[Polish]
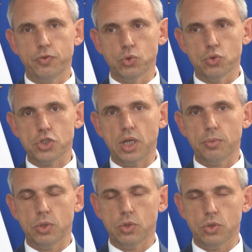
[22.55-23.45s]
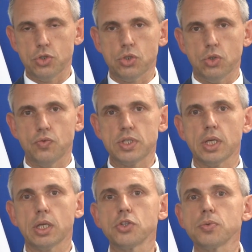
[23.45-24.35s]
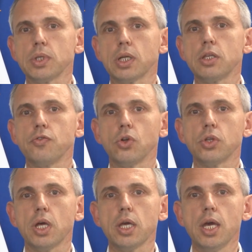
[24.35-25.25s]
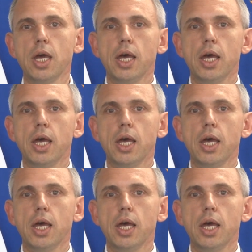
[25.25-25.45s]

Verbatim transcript: funduszami ochrony środowiska i gospodarki wodnej.